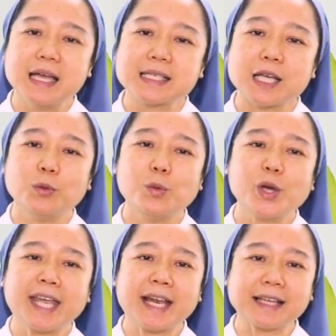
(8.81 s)

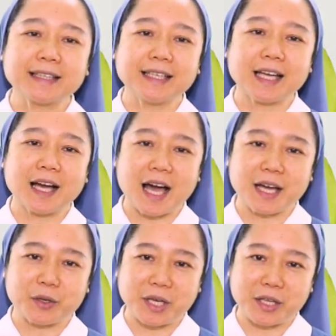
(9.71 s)
Salubungin natin ang
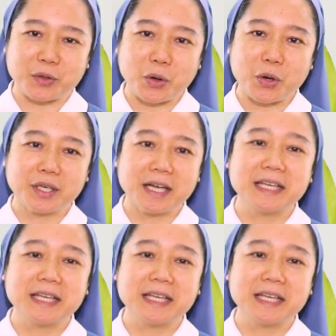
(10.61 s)
araw na ito